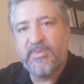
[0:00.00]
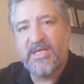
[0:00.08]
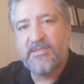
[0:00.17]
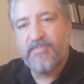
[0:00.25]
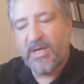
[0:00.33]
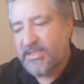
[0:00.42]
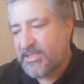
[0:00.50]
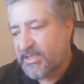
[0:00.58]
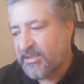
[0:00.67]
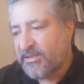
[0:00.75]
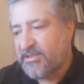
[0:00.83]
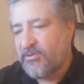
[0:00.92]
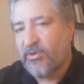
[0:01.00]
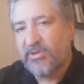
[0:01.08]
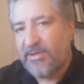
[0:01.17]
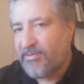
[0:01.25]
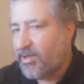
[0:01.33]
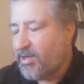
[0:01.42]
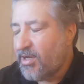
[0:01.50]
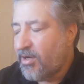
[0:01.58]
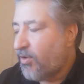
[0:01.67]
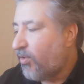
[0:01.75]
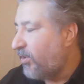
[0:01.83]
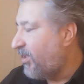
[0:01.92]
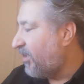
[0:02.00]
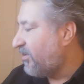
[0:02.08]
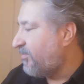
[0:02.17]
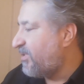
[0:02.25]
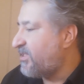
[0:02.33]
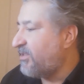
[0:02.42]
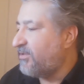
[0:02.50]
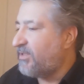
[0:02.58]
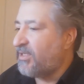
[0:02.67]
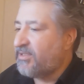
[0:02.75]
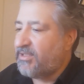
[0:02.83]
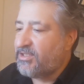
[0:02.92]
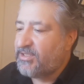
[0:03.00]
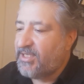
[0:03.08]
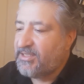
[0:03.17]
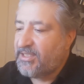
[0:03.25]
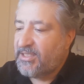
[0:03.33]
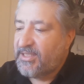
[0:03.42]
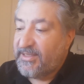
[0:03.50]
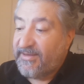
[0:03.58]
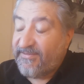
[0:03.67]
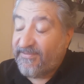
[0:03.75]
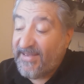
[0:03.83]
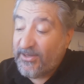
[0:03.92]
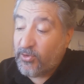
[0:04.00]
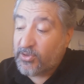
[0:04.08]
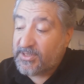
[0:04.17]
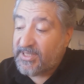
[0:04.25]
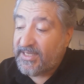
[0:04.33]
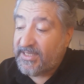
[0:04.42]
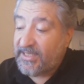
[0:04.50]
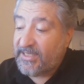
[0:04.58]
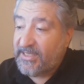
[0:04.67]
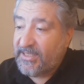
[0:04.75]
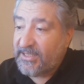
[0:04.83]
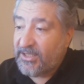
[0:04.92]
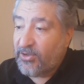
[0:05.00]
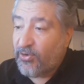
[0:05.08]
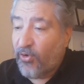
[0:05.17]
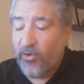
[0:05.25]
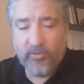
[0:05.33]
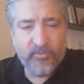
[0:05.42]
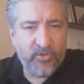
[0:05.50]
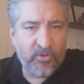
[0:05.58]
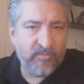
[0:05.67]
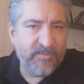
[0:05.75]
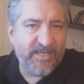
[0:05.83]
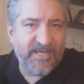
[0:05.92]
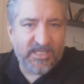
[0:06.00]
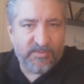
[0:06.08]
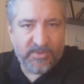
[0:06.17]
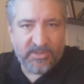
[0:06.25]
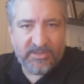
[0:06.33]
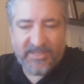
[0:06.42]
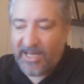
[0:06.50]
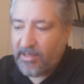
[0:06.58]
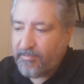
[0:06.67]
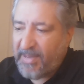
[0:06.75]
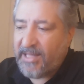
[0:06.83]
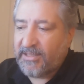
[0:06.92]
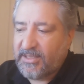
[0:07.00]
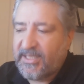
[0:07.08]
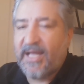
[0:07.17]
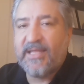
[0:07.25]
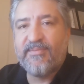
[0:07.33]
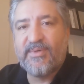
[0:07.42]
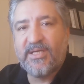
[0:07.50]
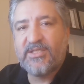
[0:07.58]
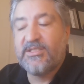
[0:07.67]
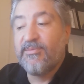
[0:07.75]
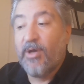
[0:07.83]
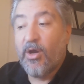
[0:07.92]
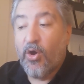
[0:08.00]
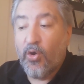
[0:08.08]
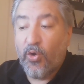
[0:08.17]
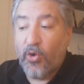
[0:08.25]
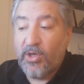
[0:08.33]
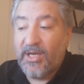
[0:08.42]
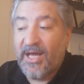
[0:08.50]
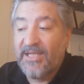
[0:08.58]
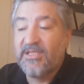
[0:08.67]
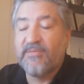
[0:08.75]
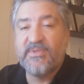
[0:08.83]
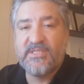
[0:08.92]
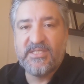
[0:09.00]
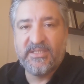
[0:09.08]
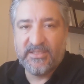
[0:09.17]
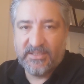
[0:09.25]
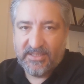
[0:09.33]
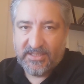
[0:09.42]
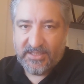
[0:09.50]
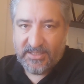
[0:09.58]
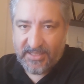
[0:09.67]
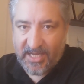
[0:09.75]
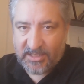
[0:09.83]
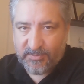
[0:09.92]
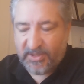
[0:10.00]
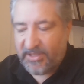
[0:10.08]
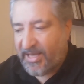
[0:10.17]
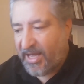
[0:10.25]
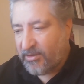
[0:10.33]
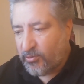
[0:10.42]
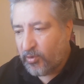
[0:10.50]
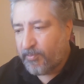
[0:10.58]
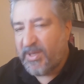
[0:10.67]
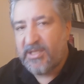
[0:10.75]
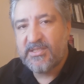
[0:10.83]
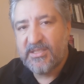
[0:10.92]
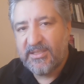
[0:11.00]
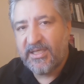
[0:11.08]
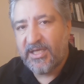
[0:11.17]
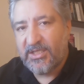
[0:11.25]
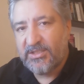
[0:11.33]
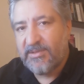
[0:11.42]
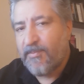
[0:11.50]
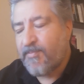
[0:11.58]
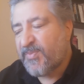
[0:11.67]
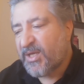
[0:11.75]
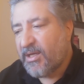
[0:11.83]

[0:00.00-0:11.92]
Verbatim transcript: Biraz pas sıkıntısı yoktu ama Hollanda basını da arkadaşlar Vegors'la ilgili olumlu yorumlar yazmadı. Yani ben kendimi geçtim. Hollanda basını yazmadı. Yani Türk medyasını da geçtim.